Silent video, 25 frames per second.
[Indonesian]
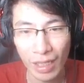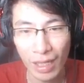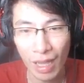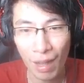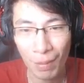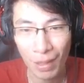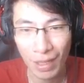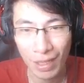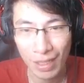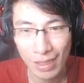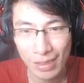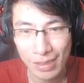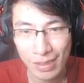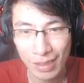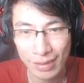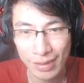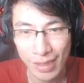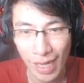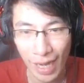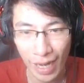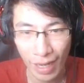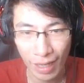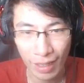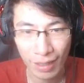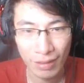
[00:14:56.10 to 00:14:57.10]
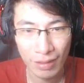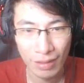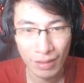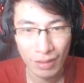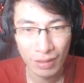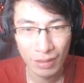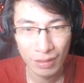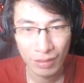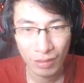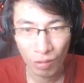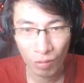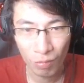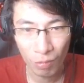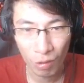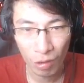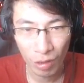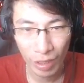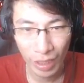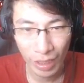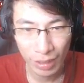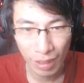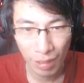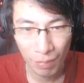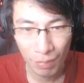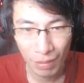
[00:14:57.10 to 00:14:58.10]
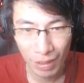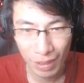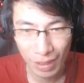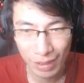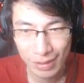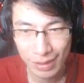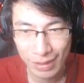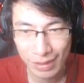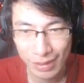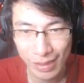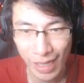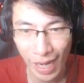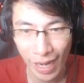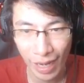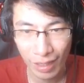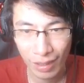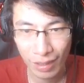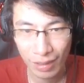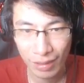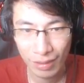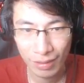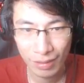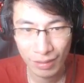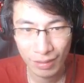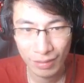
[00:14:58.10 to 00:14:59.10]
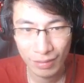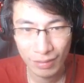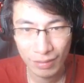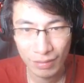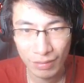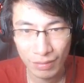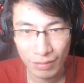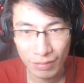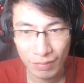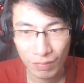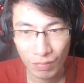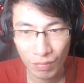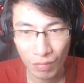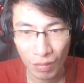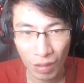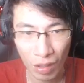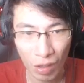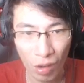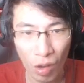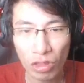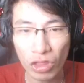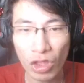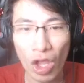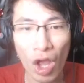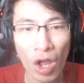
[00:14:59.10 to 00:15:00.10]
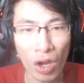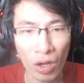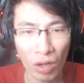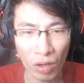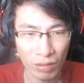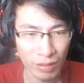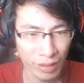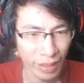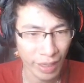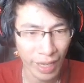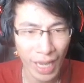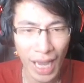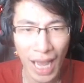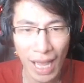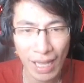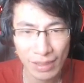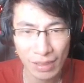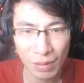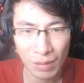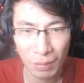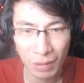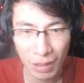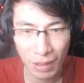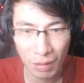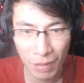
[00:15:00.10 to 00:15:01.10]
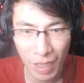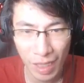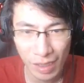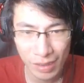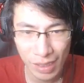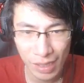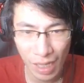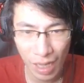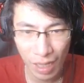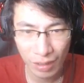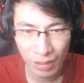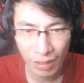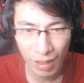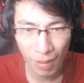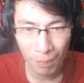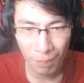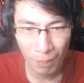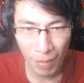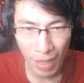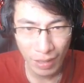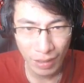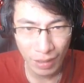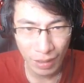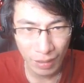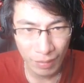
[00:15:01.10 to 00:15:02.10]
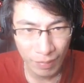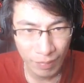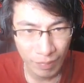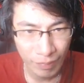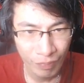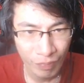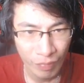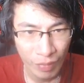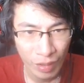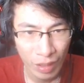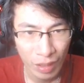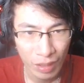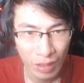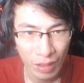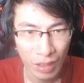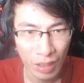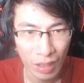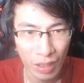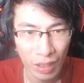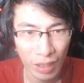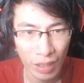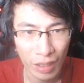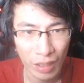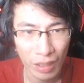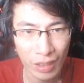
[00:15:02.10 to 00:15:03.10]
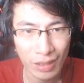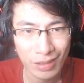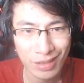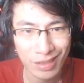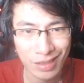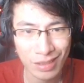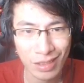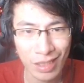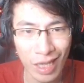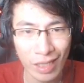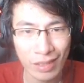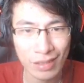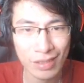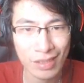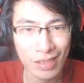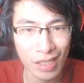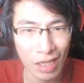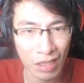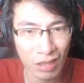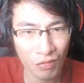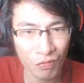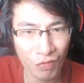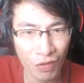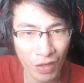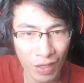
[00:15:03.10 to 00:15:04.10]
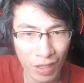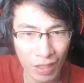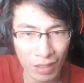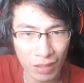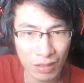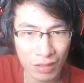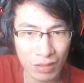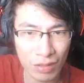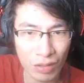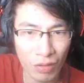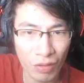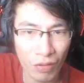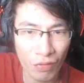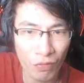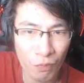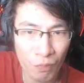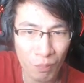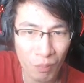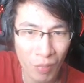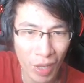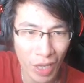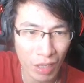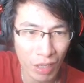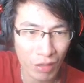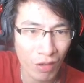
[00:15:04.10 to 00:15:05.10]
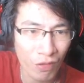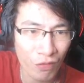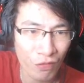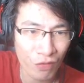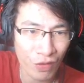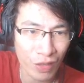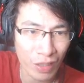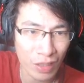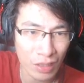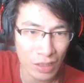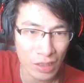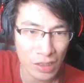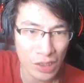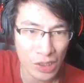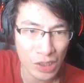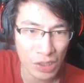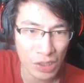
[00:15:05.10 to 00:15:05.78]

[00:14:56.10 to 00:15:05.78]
kamarnya si Jack. Gue mau lihat kamarnya si Jack. Kotor. Ya, seperti biasa. Ini apa nih? It's that certificate drove McGovin is